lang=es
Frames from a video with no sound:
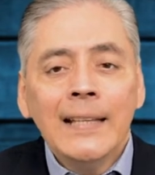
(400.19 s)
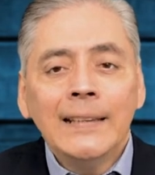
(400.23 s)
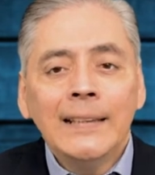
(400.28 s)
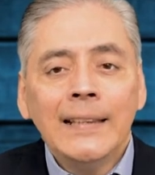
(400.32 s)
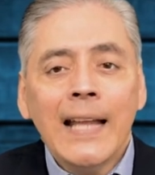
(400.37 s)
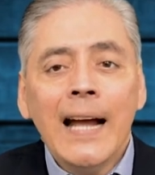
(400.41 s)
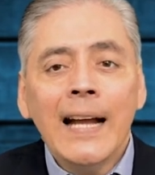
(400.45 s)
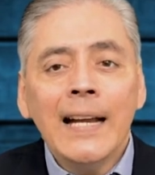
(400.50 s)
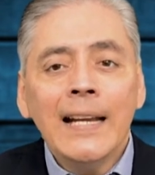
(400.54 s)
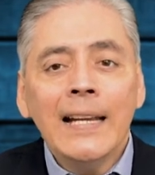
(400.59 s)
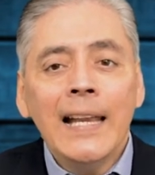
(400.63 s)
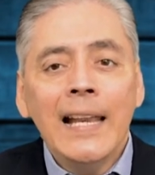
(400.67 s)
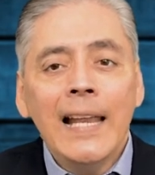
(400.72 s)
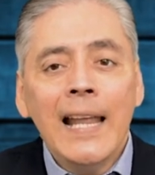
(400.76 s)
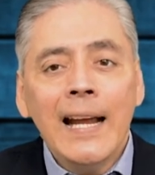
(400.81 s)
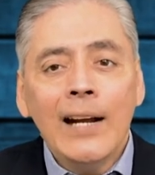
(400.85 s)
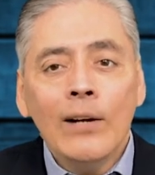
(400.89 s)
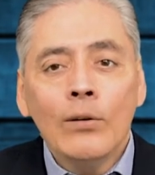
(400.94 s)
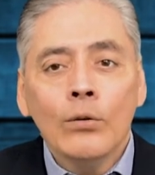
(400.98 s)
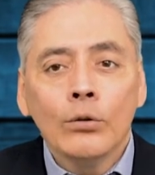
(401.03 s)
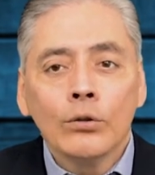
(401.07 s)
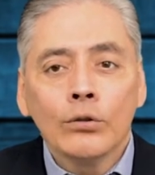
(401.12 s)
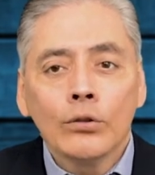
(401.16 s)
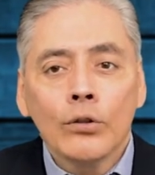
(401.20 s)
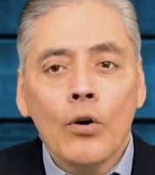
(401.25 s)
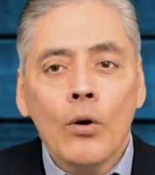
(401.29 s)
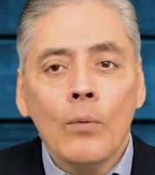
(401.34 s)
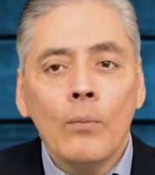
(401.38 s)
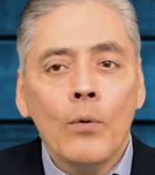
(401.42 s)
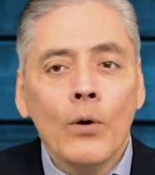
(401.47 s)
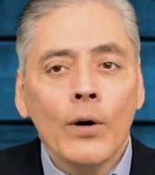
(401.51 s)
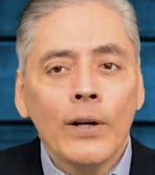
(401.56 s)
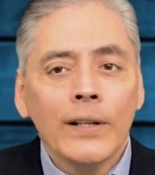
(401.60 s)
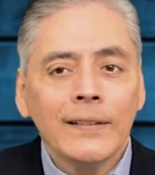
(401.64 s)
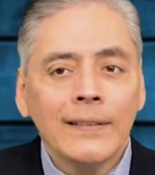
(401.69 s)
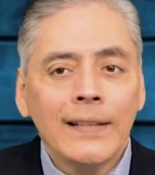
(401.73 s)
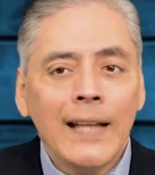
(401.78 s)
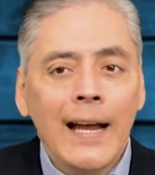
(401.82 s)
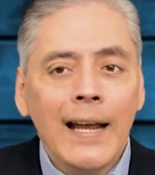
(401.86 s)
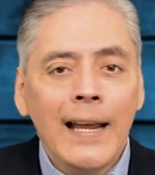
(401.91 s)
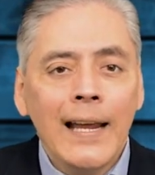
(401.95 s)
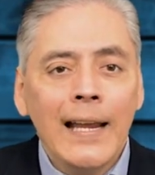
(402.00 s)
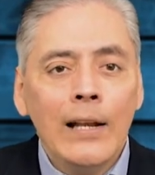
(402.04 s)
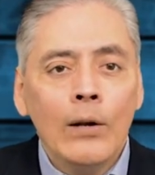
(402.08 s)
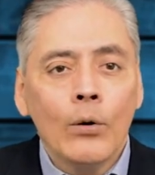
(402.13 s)
tan lejos como
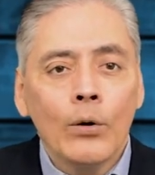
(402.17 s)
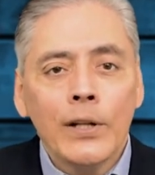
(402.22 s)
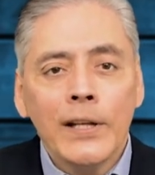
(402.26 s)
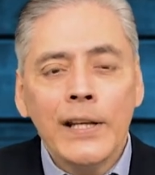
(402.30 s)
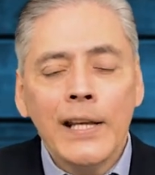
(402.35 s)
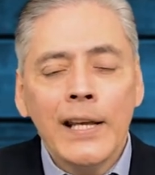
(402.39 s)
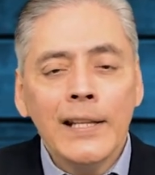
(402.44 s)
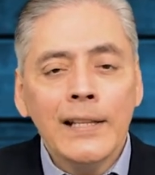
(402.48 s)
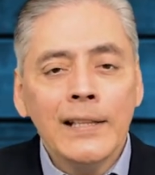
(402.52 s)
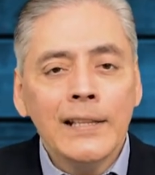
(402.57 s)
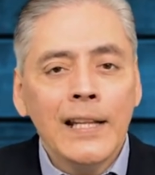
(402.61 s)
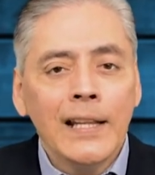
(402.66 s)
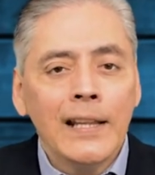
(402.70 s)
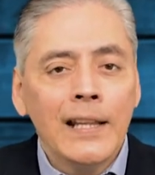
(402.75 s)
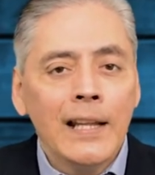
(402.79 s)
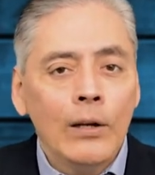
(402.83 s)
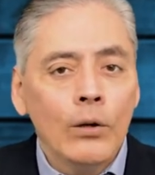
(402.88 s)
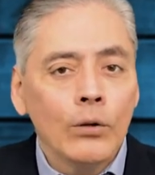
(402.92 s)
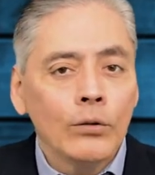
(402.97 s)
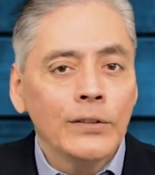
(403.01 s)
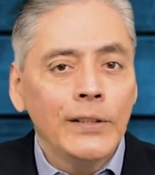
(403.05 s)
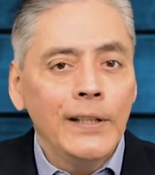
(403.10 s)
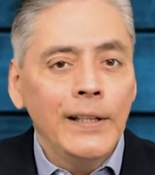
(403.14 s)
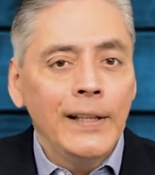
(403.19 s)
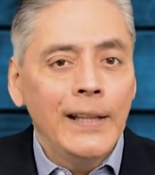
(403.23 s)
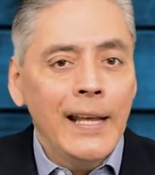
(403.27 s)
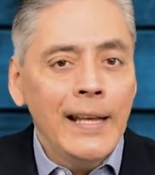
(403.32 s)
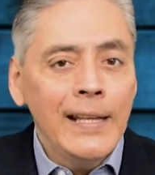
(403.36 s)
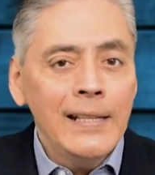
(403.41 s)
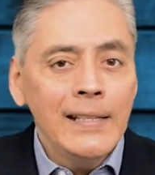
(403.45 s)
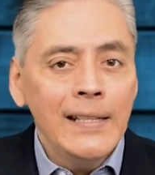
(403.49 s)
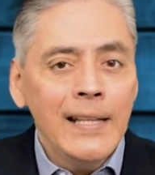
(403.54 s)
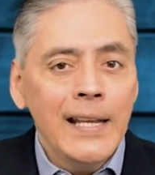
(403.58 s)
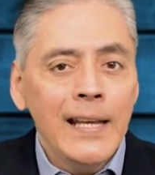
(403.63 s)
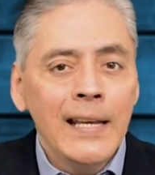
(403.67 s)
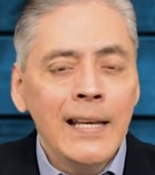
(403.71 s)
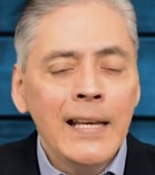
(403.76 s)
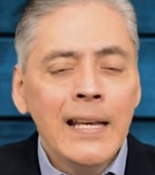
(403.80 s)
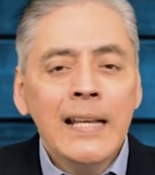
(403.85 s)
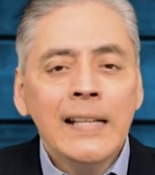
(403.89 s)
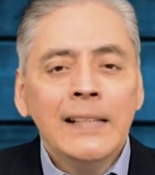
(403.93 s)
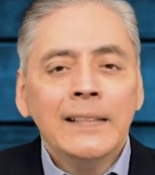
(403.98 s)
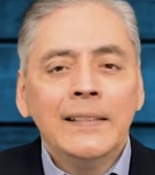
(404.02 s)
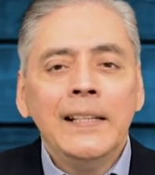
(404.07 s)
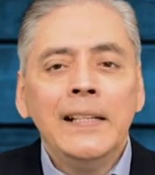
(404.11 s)
está el oriente del occidente
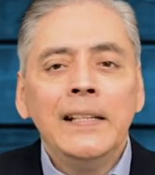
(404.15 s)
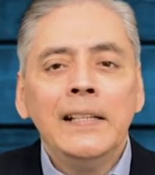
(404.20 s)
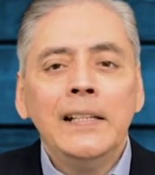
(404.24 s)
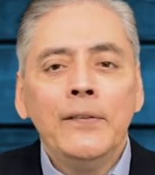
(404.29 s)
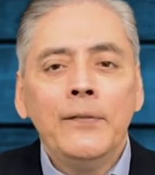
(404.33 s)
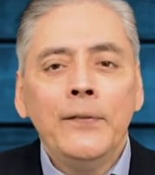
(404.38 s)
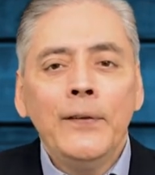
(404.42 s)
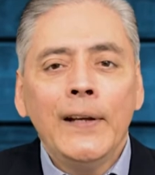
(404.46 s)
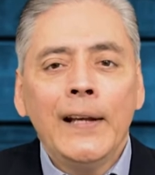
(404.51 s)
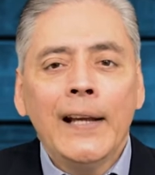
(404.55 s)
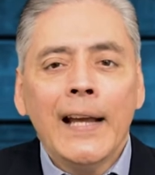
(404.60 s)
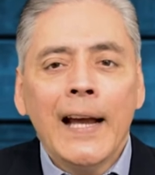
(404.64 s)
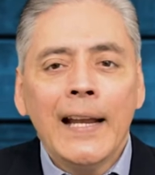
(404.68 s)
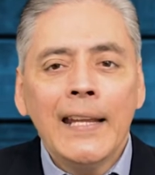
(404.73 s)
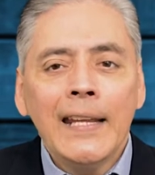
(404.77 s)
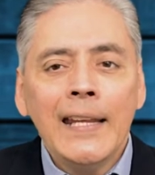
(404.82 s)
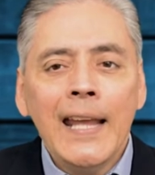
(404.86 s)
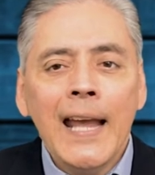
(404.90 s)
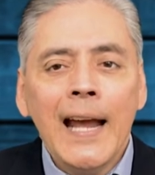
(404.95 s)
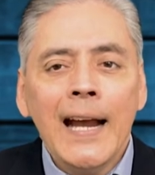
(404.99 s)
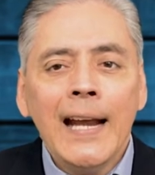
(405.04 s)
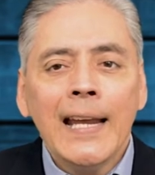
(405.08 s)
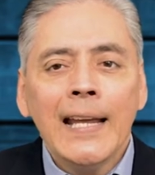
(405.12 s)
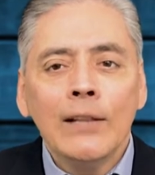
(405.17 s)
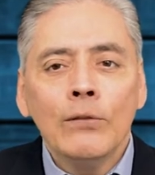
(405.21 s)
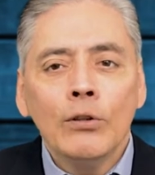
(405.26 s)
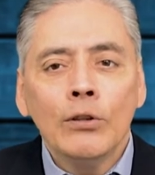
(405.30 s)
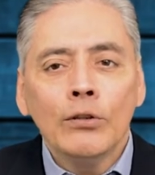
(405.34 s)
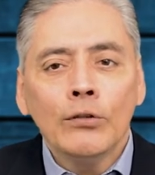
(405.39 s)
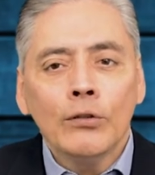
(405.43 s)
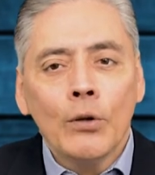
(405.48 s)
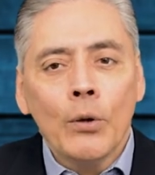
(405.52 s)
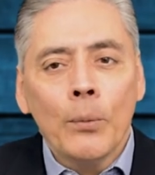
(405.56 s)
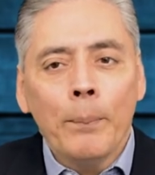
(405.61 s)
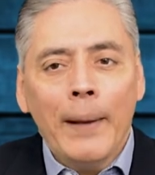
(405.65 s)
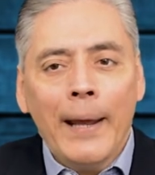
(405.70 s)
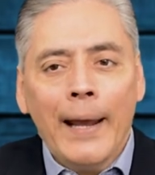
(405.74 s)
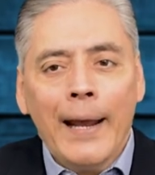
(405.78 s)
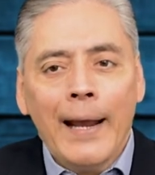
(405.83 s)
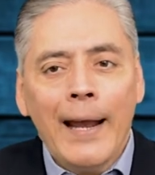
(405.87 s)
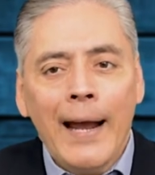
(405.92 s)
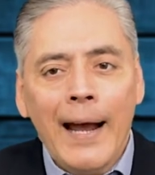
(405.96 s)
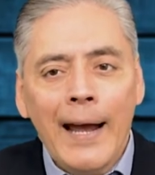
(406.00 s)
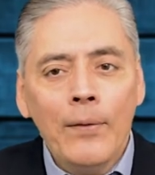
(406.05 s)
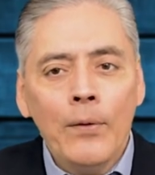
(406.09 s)
significaría que nuestro
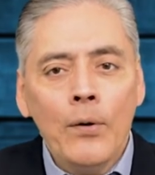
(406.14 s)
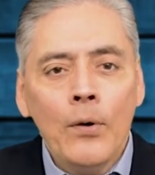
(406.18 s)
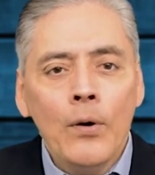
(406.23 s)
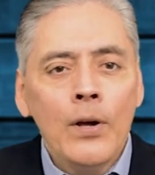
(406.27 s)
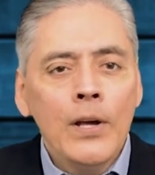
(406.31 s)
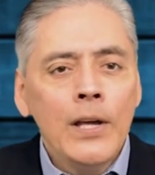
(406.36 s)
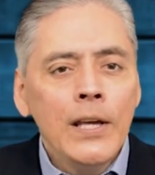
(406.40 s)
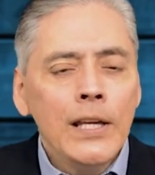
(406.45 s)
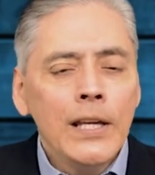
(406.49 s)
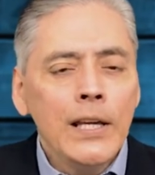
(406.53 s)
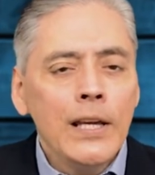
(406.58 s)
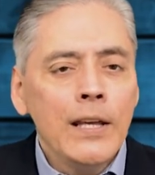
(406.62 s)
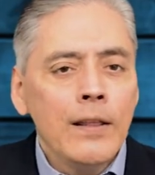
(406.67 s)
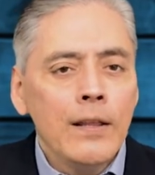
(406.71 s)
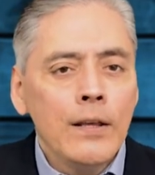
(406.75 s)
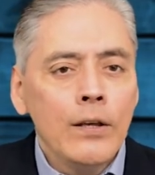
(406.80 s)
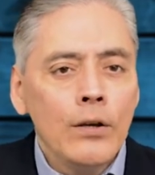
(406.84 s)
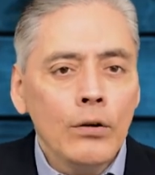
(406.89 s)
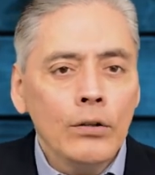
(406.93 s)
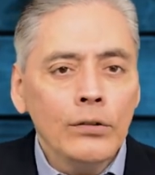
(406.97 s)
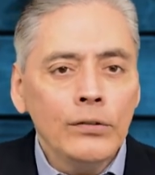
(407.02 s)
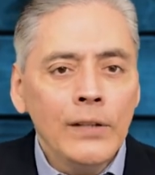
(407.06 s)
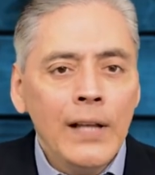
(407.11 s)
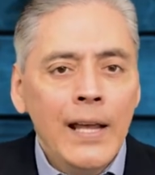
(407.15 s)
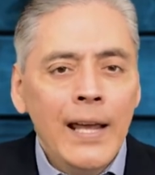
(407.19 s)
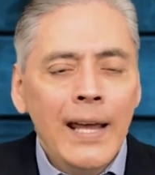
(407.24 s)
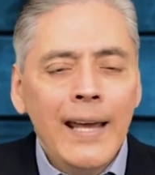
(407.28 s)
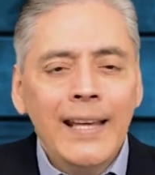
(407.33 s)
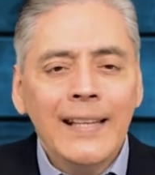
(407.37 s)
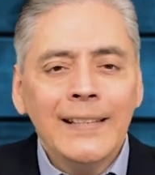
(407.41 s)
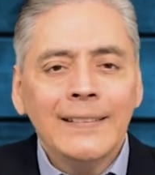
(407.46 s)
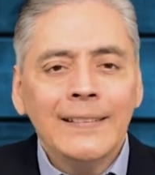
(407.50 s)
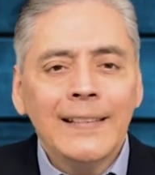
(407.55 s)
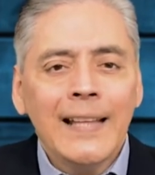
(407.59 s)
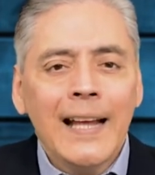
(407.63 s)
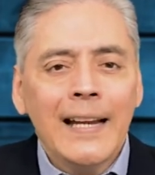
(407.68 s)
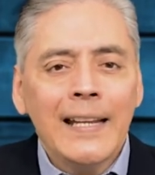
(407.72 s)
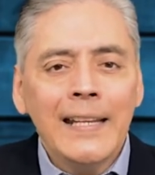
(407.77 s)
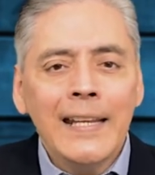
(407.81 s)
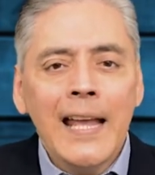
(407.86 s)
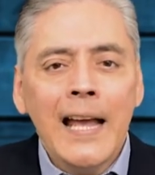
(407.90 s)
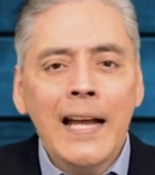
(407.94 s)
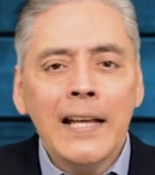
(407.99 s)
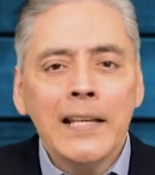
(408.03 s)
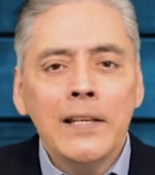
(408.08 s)
pecado y Dios
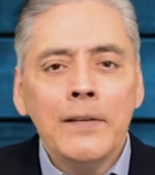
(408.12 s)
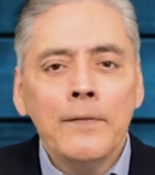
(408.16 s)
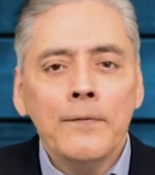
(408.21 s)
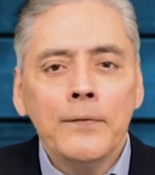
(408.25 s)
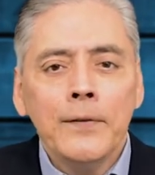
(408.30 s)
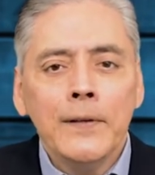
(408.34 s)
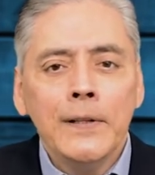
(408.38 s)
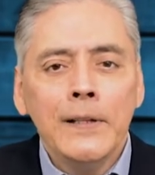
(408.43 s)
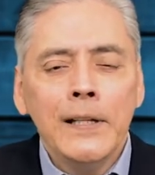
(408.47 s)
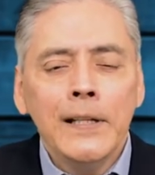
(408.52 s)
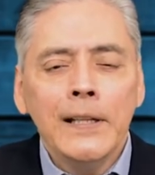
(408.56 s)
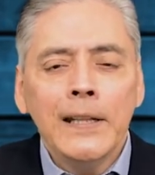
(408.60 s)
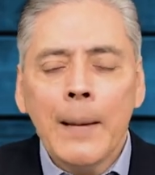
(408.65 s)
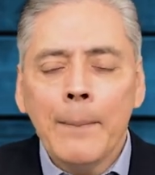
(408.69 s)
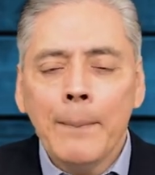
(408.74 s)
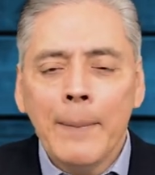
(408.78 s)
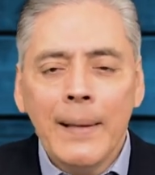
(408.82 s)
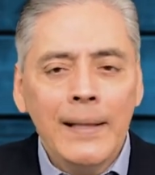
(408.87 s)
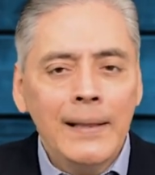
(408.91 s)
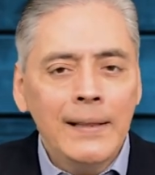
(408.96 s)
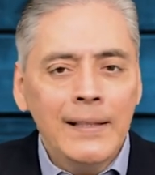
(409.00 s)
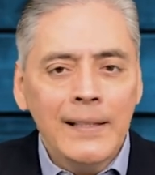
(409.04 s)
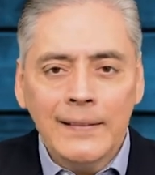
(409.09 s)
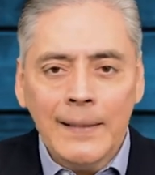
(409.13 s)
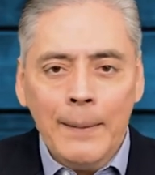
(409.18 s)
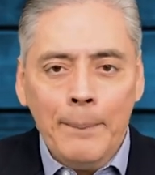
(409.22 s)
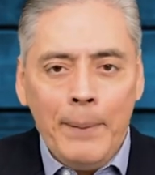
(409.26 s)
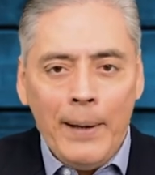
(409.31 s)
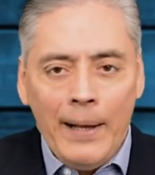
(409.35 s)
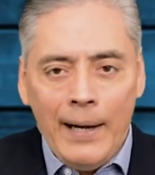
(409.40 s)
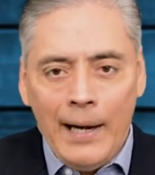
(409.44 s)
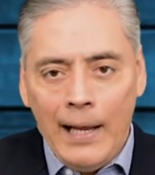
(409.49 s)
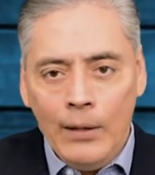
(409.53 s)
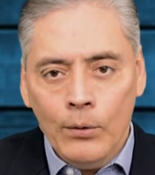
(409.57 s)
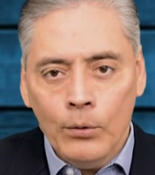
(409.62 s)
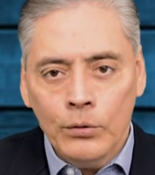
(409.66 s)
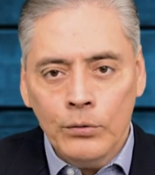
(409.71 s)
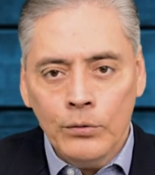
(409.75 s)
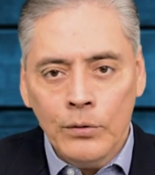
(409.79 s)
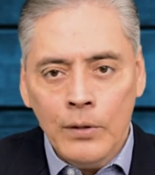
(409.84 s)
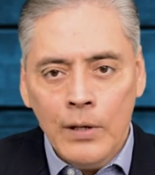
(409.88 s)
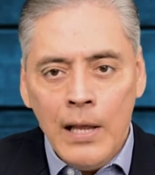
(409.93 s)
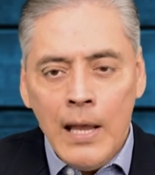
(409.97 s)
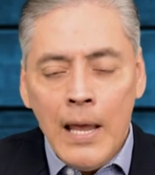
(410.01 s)
estarían infinitamente separados